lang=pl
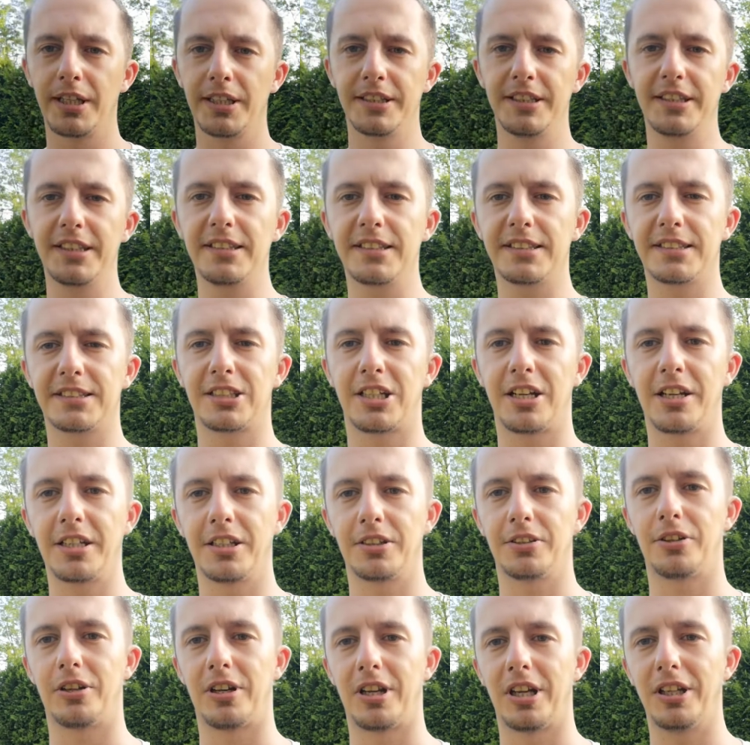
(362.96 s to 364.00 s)
Jest Ryan
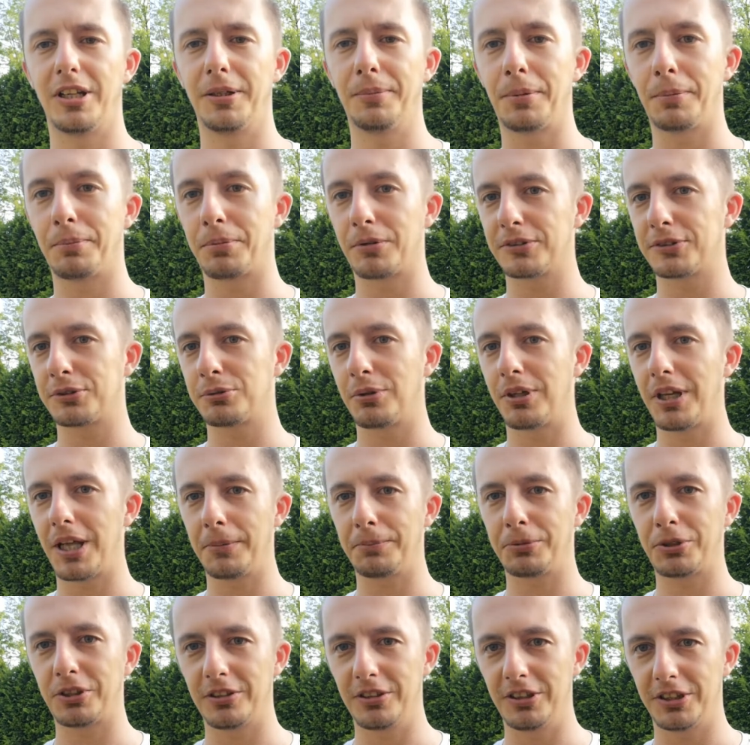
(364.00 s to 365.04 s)
O'Reilly po prostu
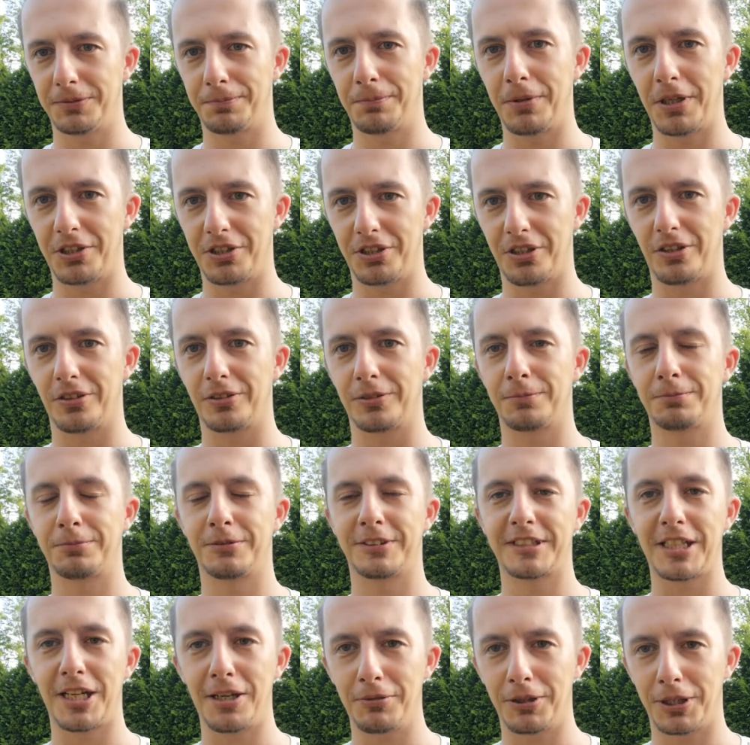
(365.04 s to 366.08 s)
lepszy niż Bergeron w
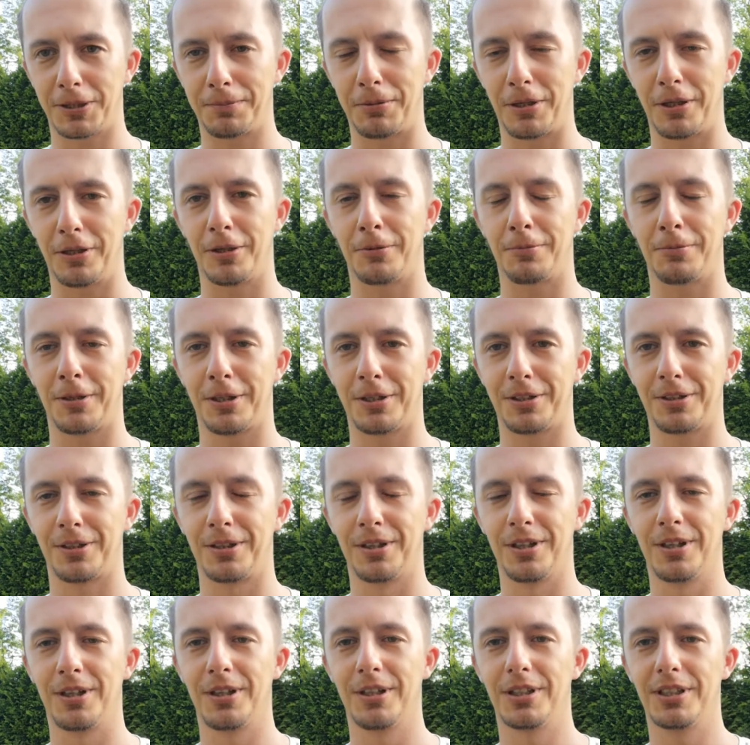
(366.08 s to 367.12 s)
całych playoffach.
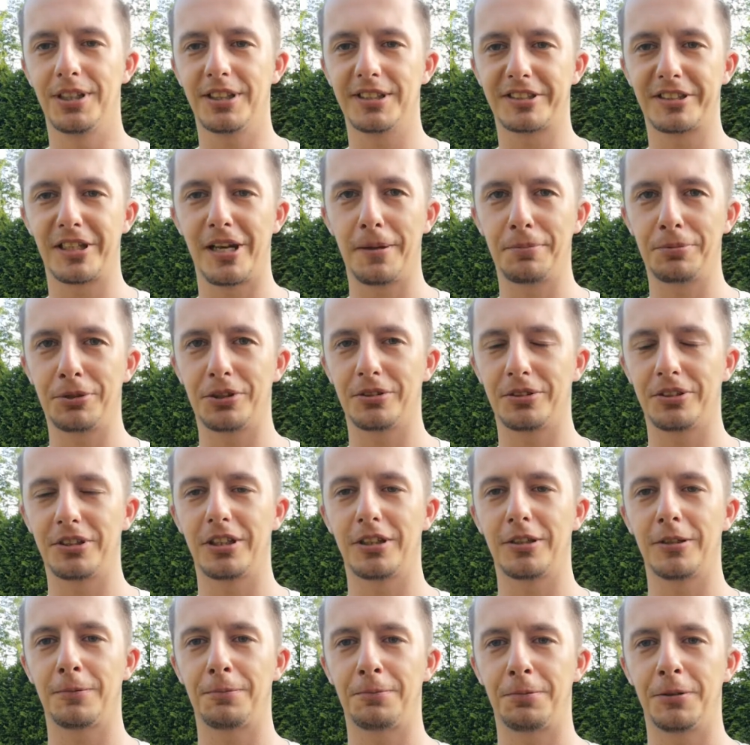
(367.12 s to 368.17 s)
Jest lepszy od
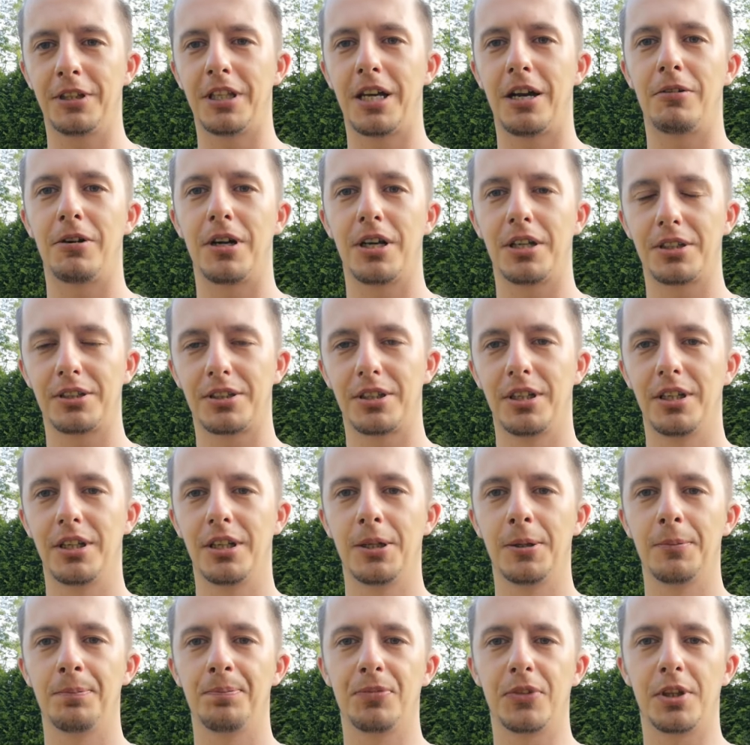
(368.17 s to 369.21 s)
niego w finałach
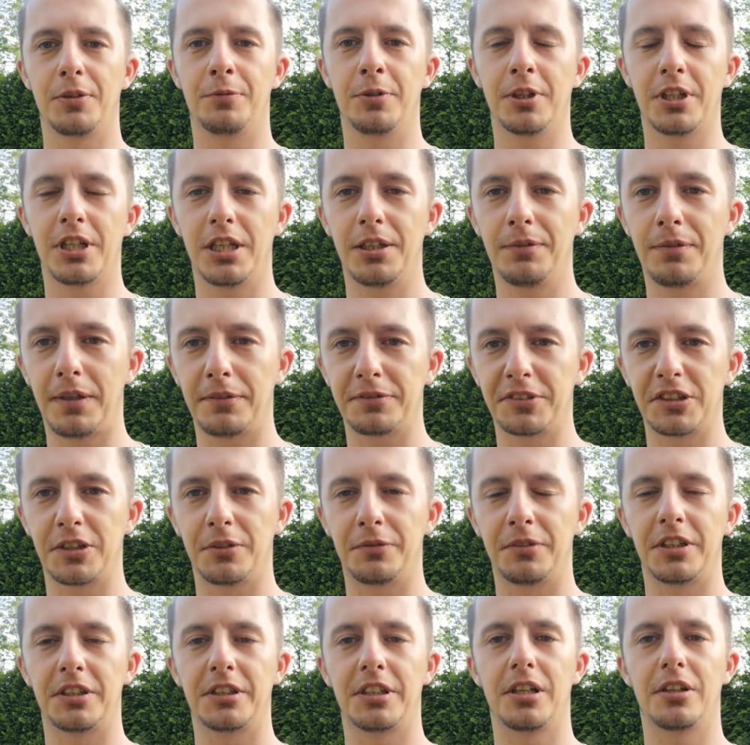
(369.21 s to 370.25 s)
wygrywa
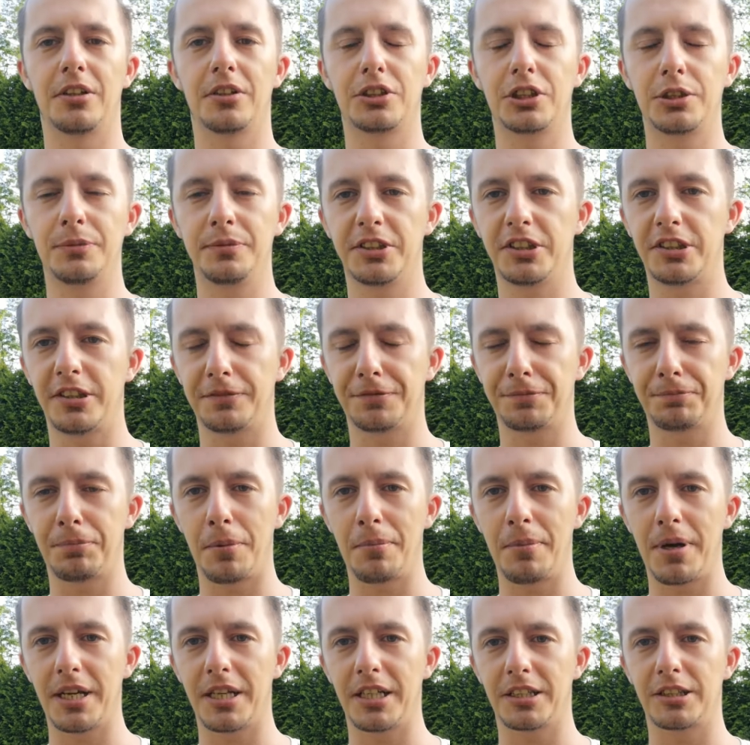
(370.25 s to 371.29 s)
wznowienia, oczywiście
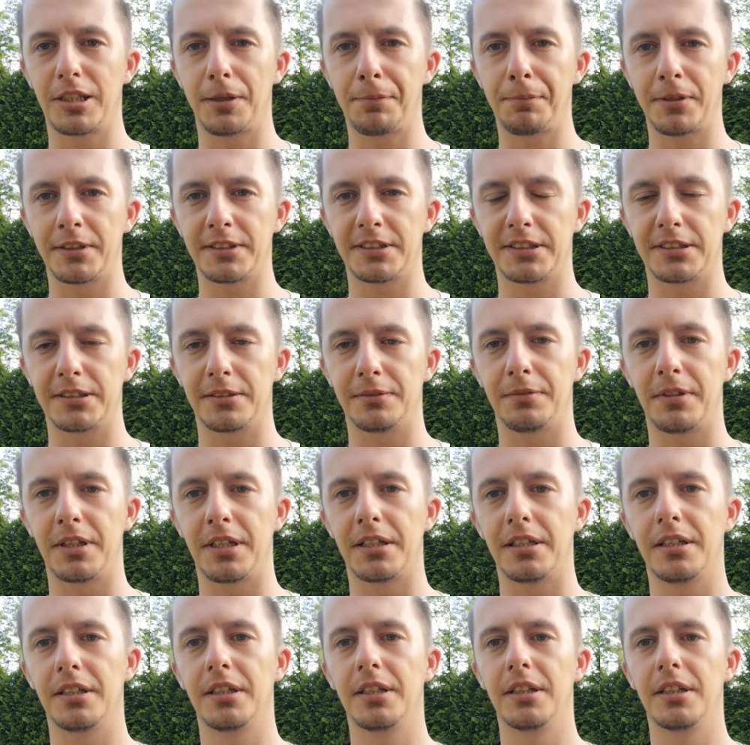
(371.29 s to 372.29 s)
wspomaga defensywę,